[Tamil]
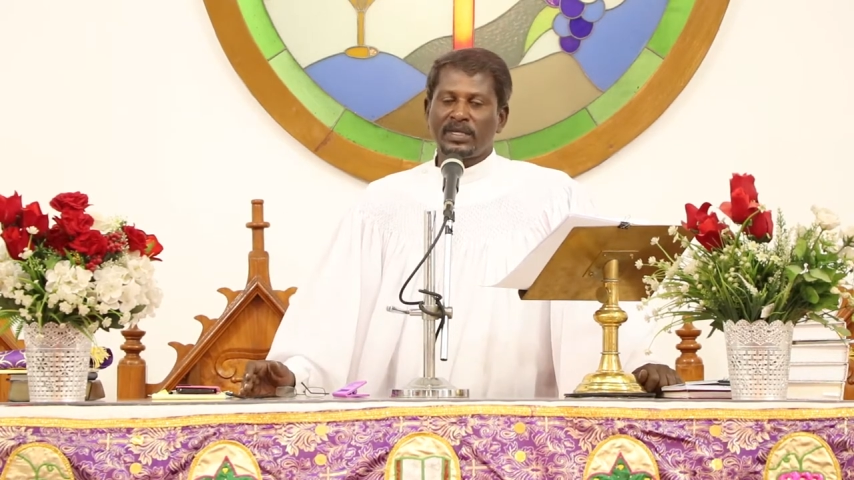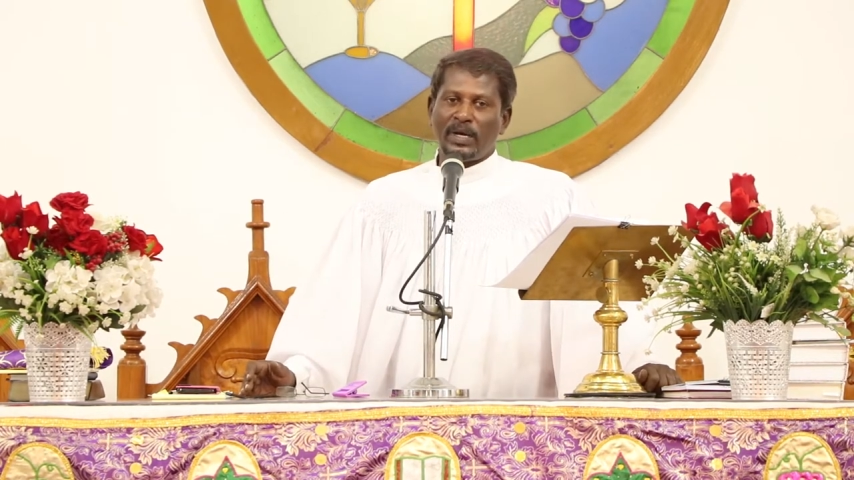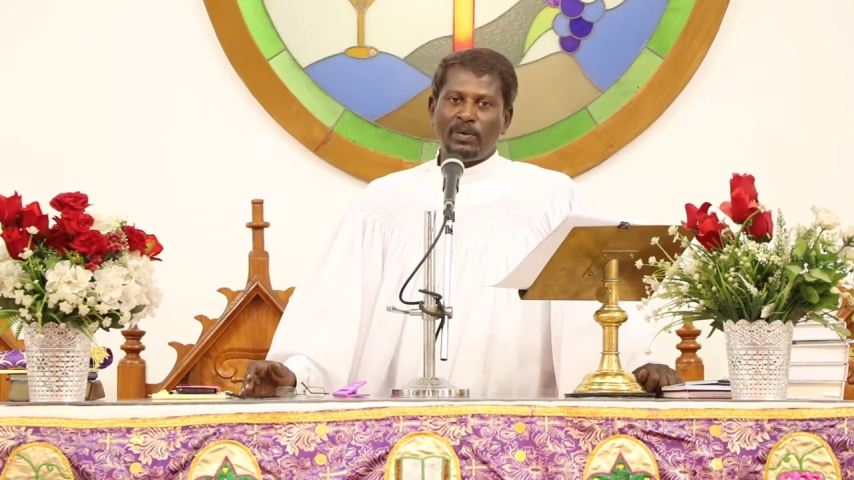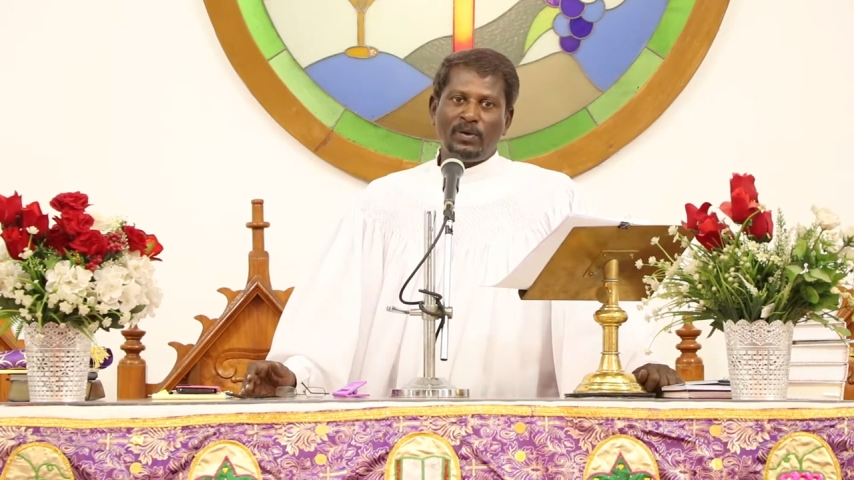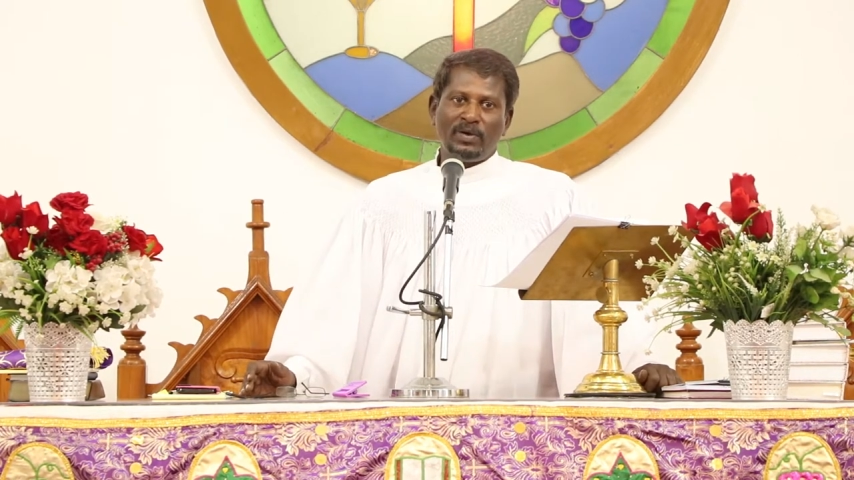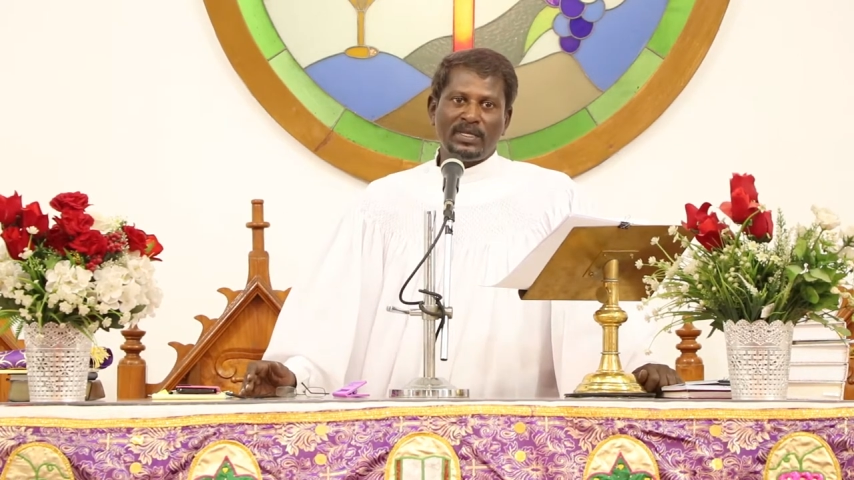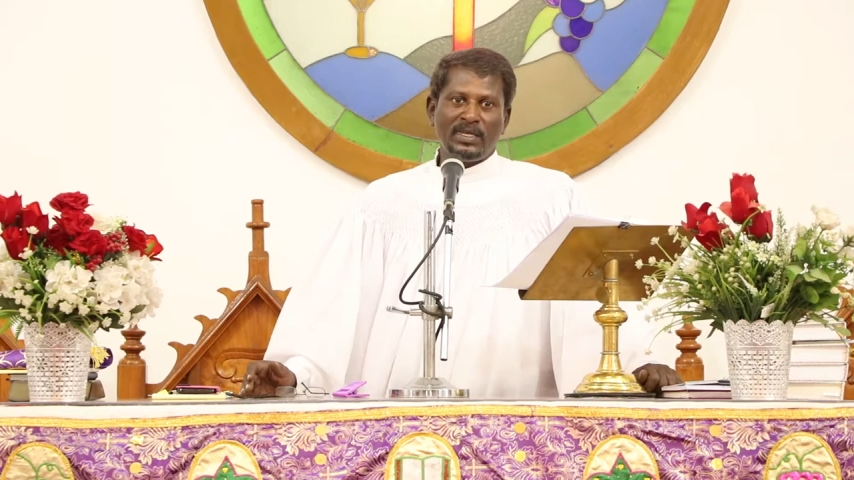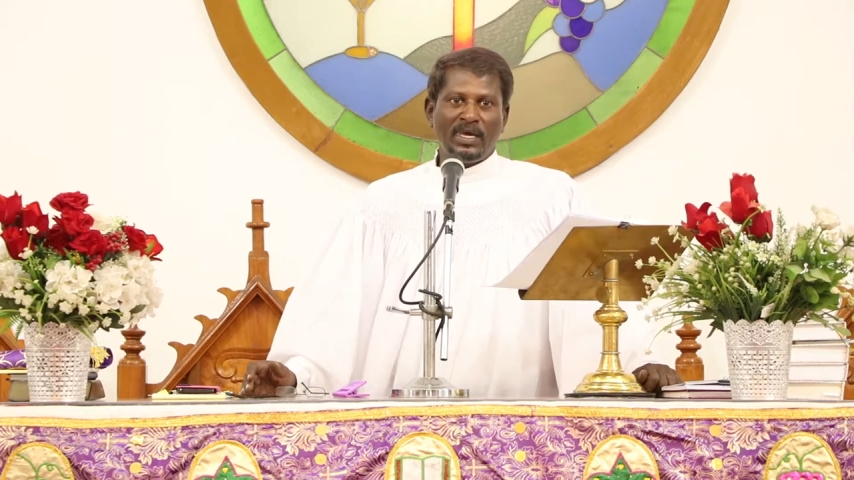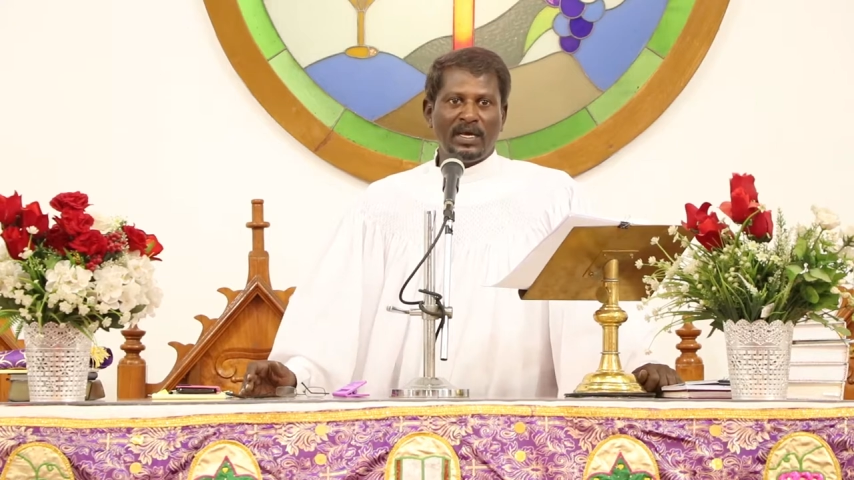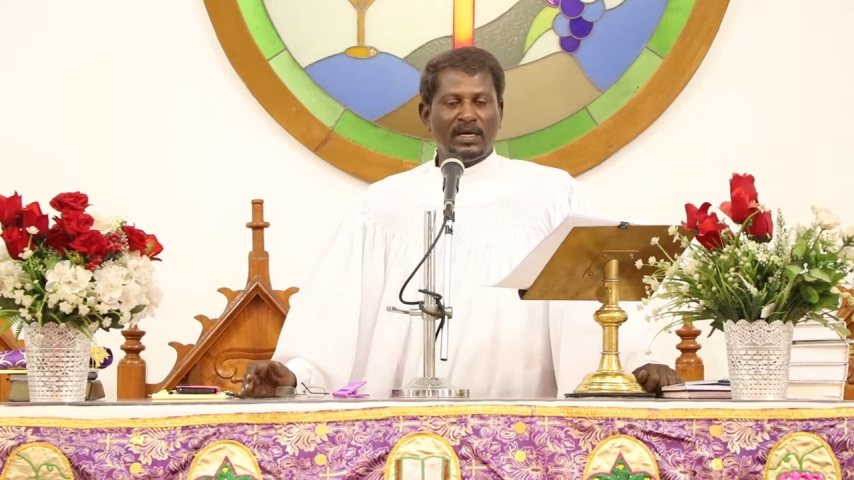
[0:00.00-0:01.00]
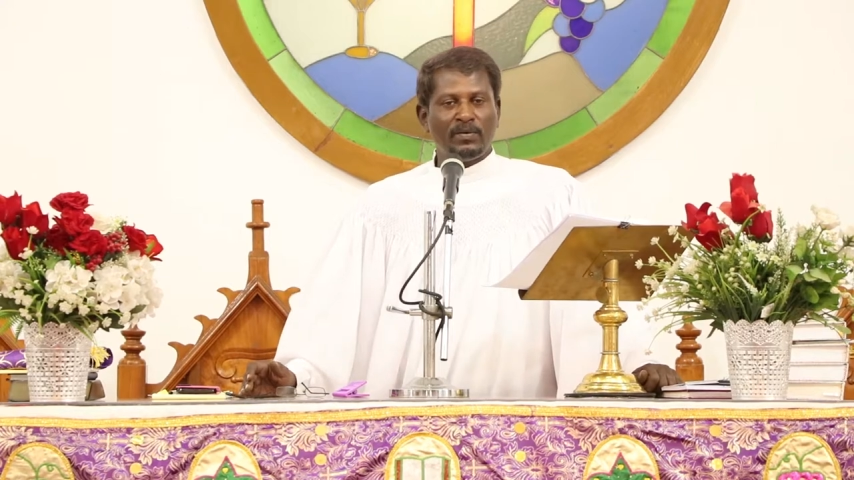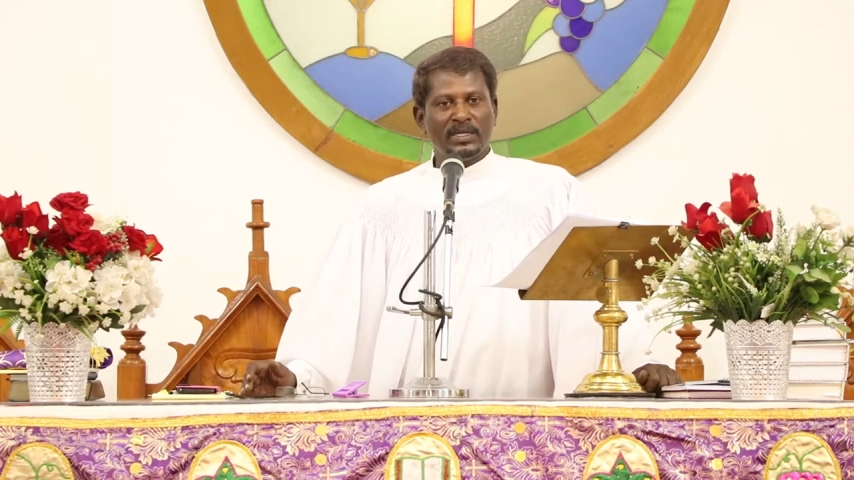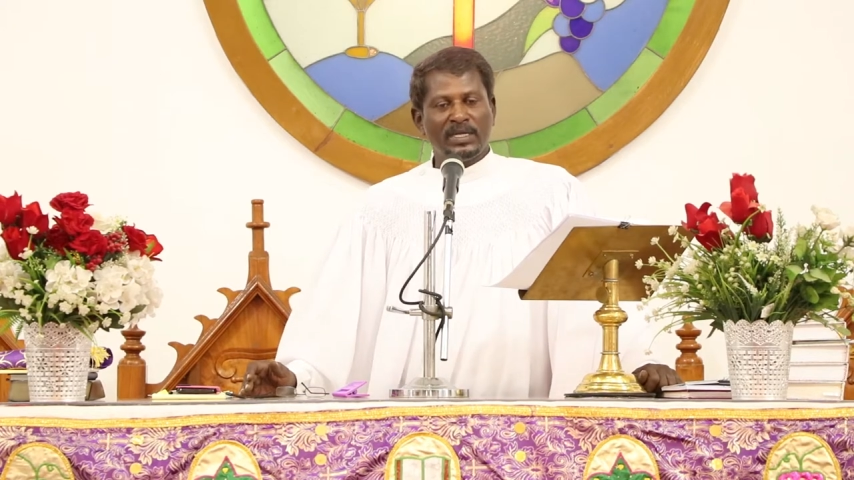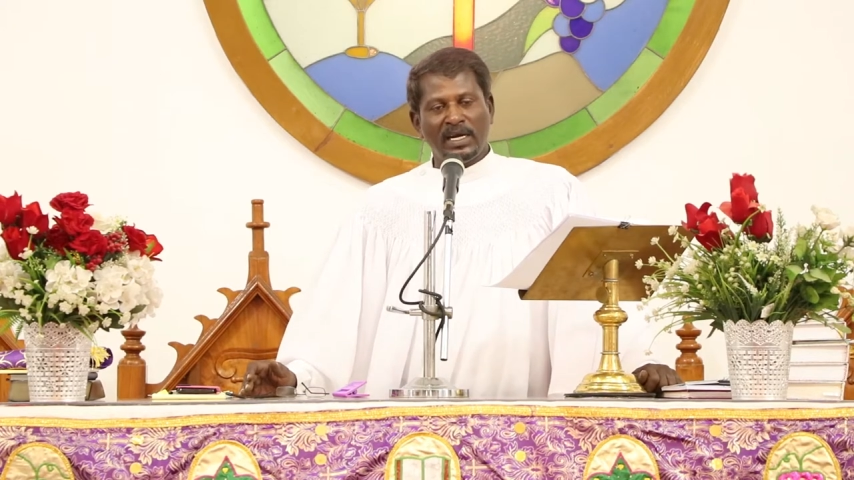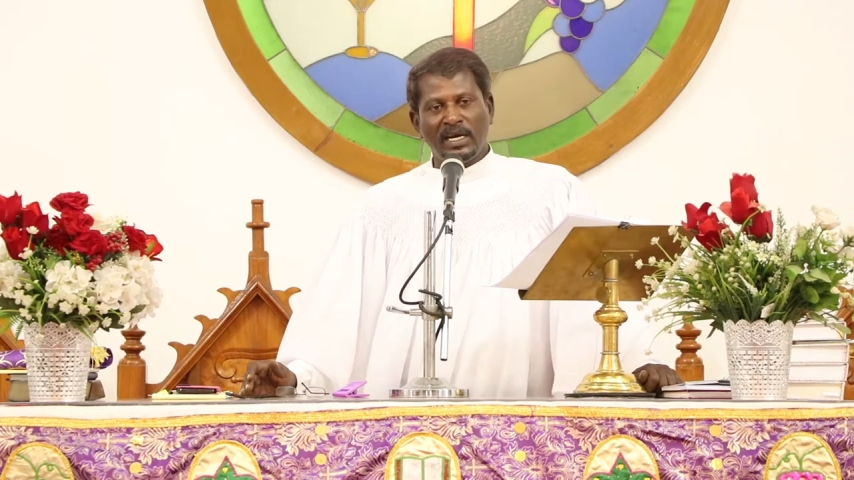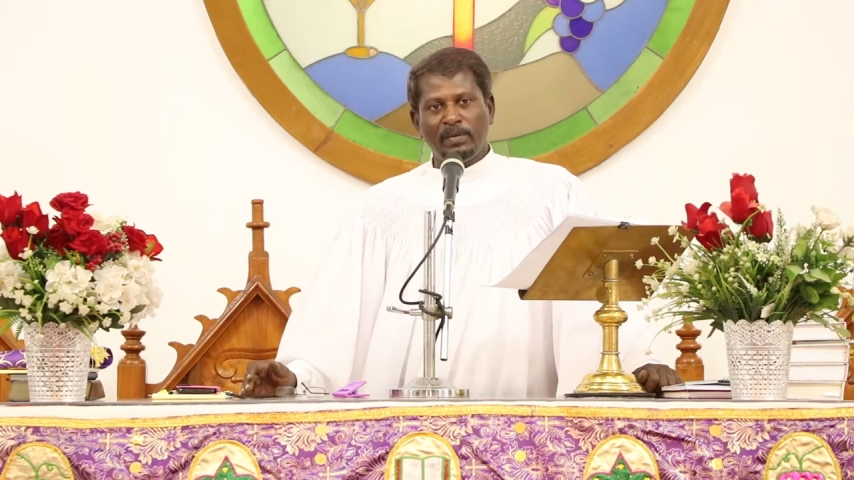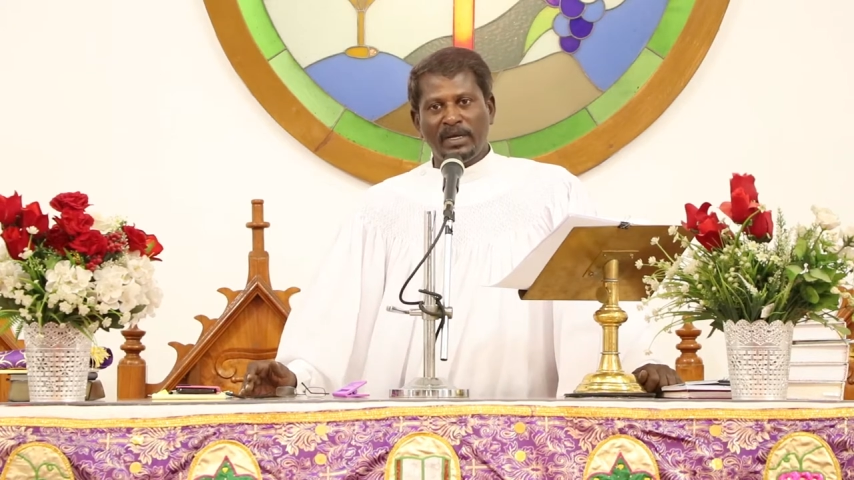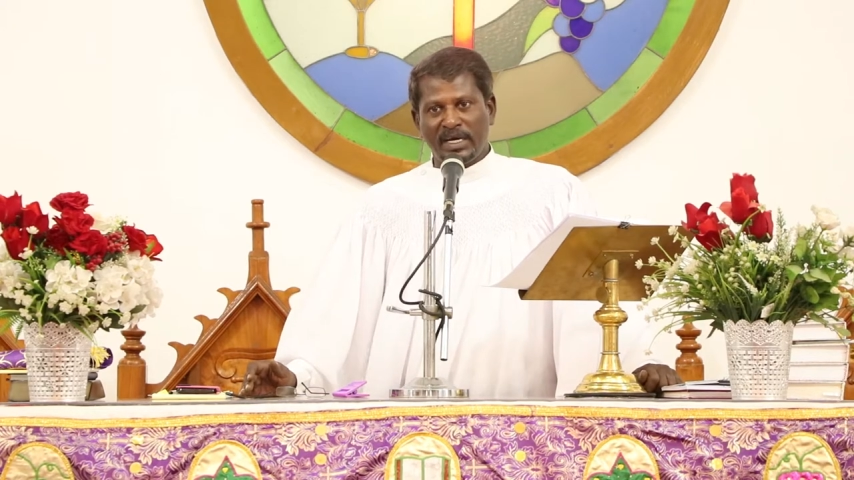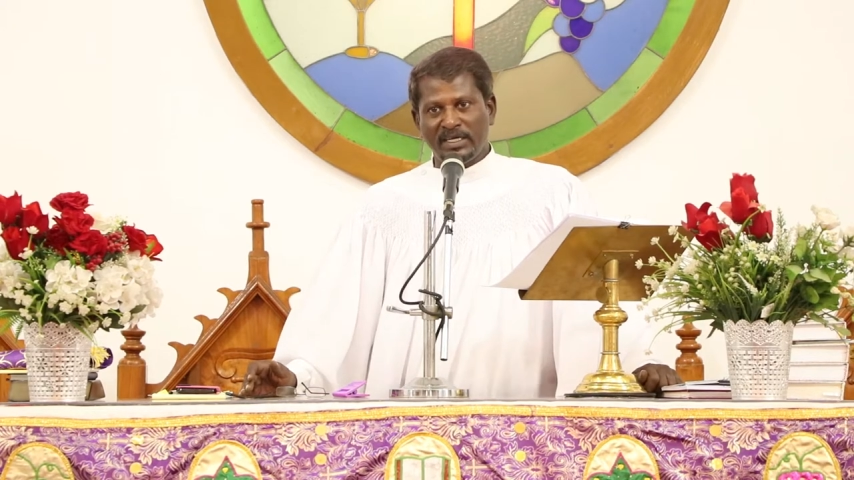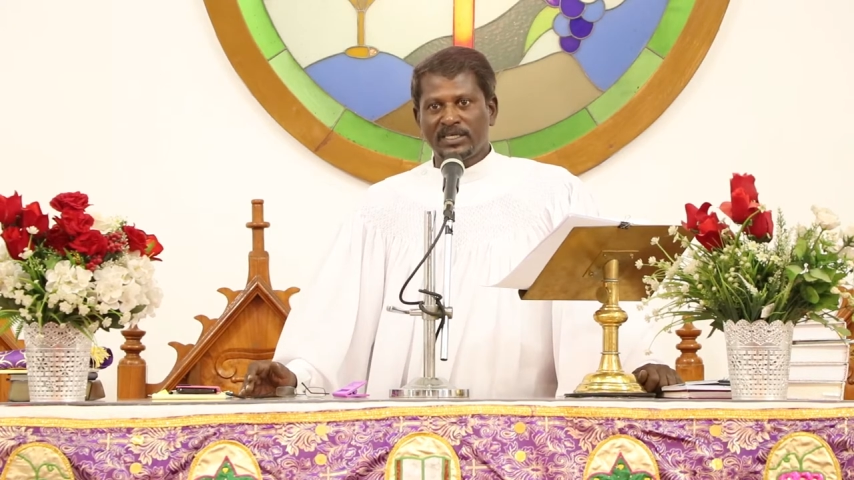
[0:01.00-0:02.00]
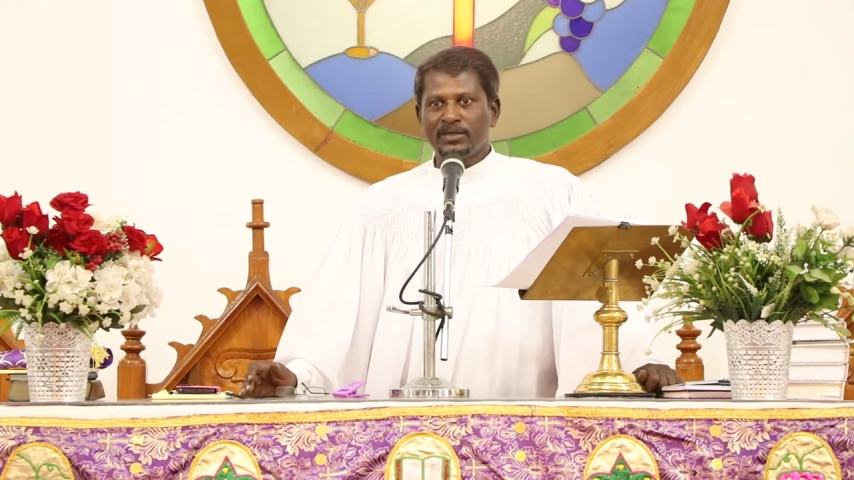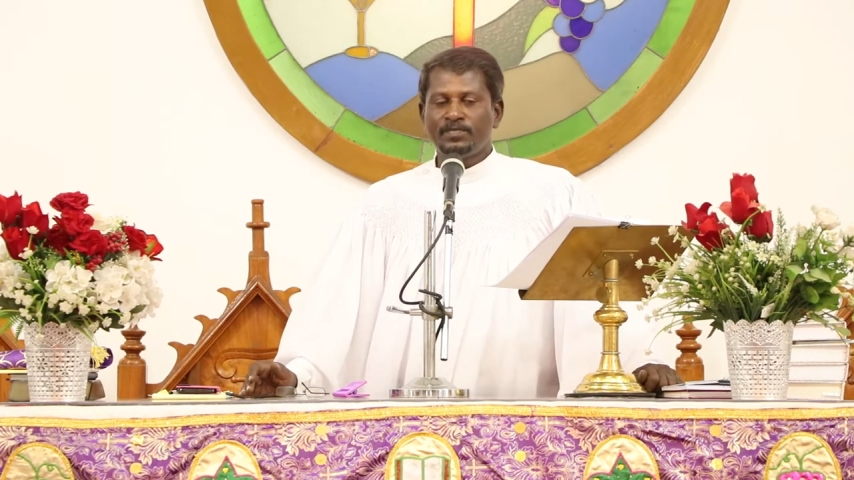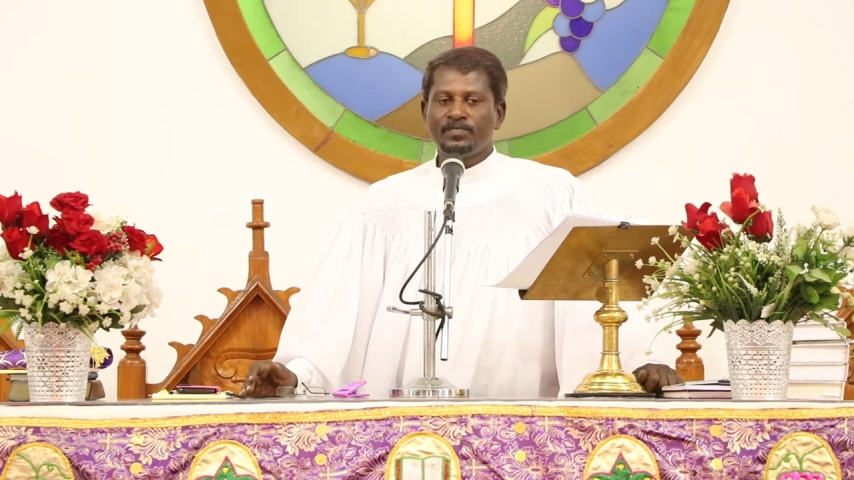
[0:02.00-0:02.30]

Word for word: தவளை வந்தது ஈக்கள் வந்தது எல்லாமே ரைட்